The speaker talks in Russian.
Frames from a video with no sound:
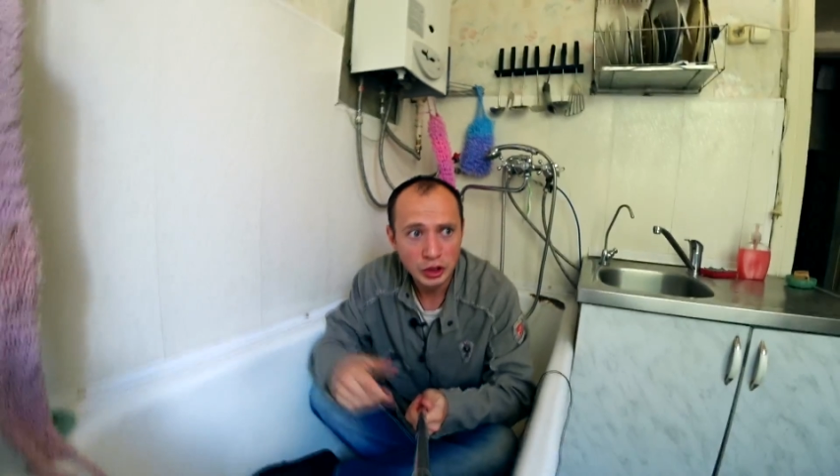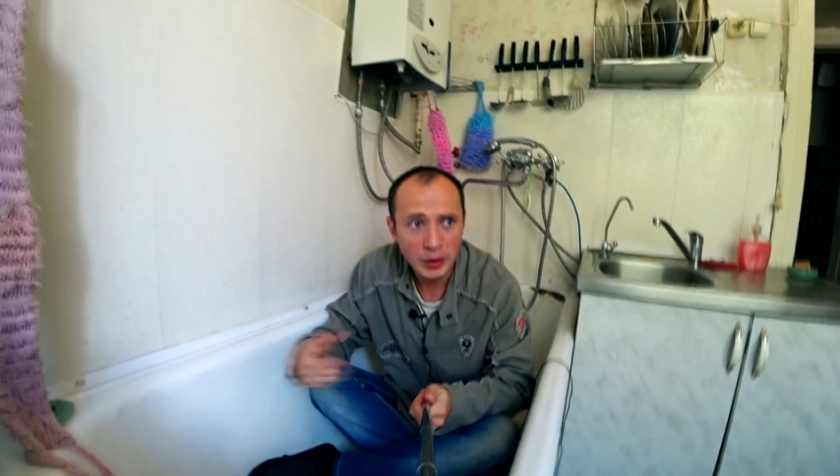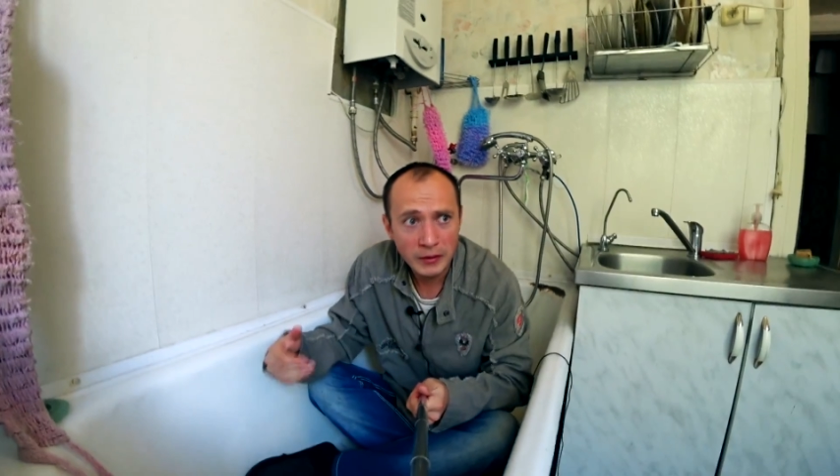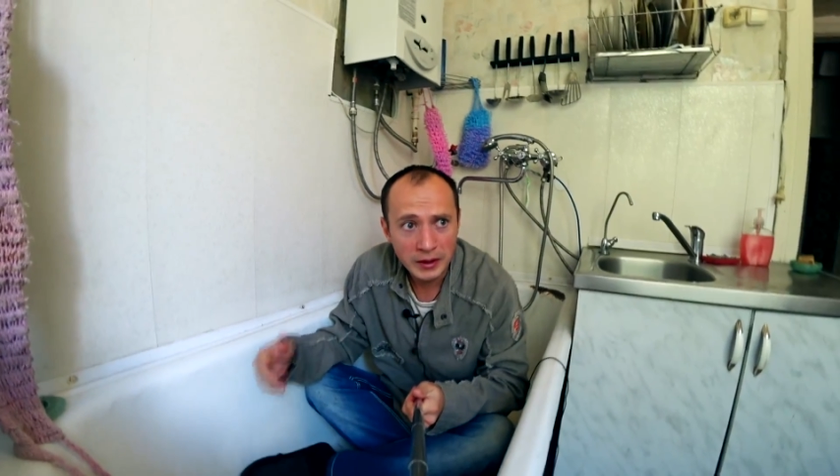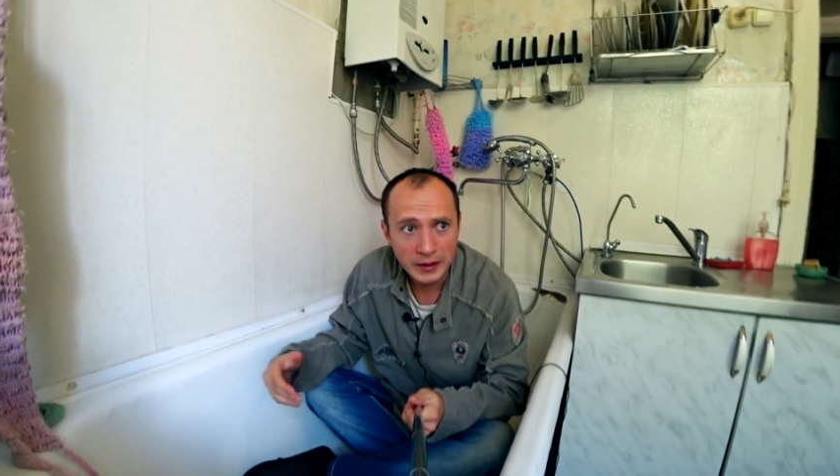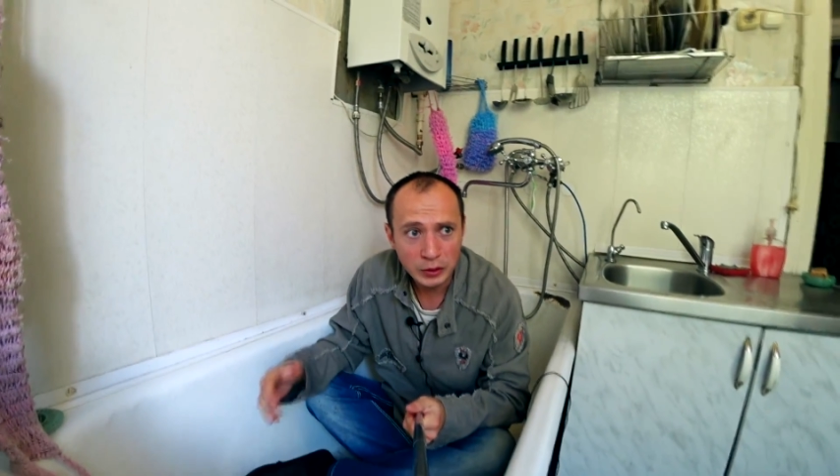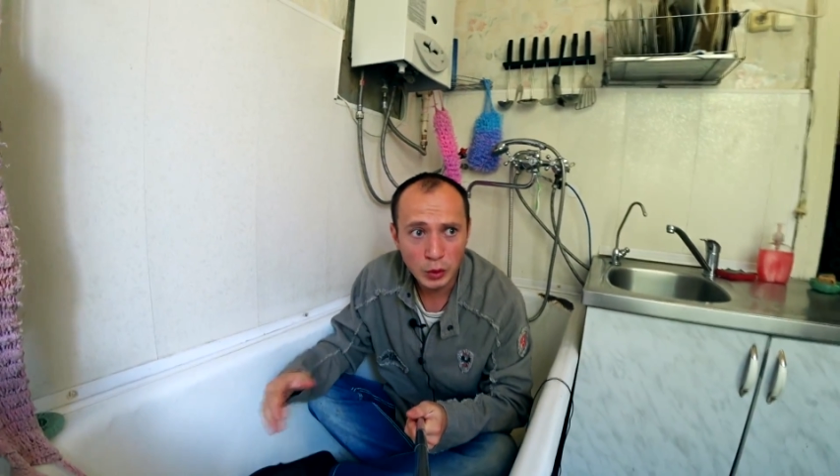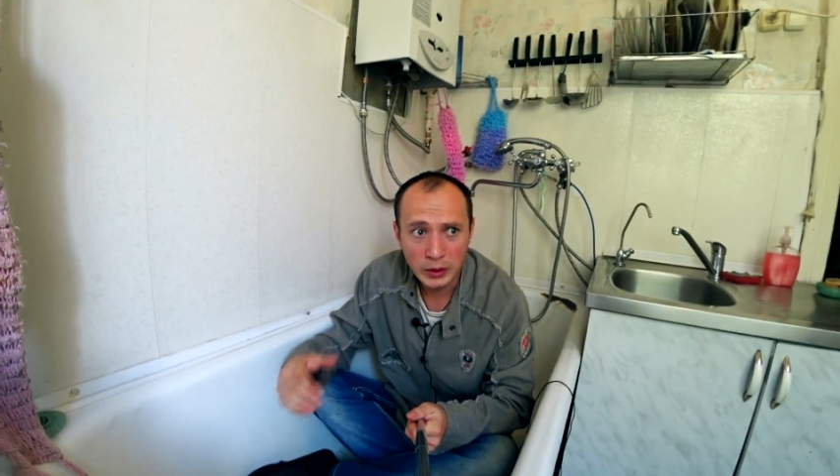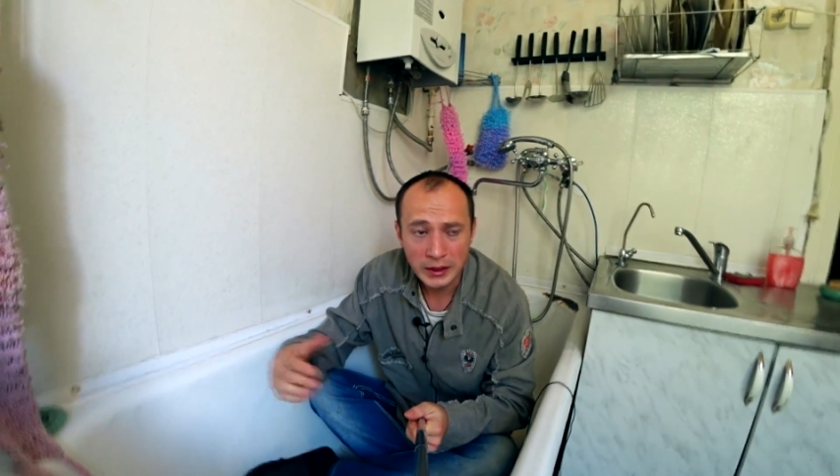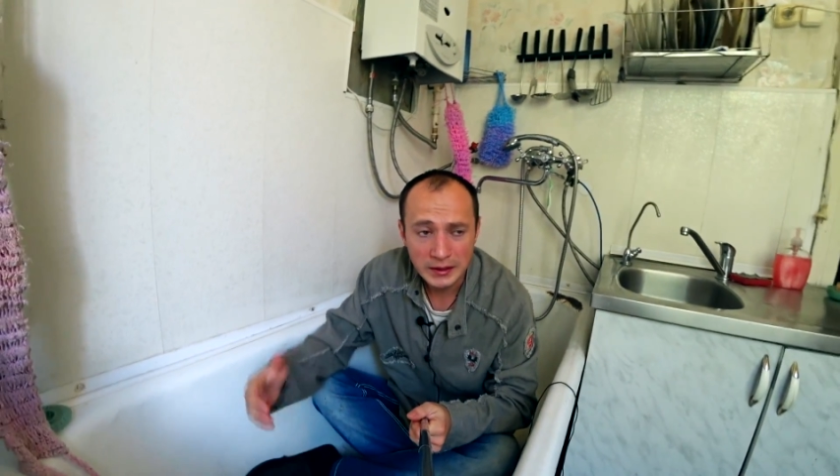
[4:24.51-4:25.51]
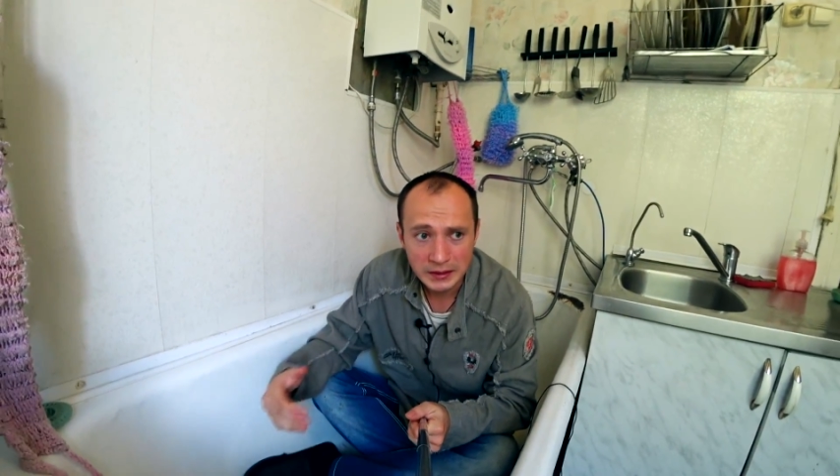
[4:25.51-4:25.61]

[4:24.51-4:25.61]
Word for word: Человек, который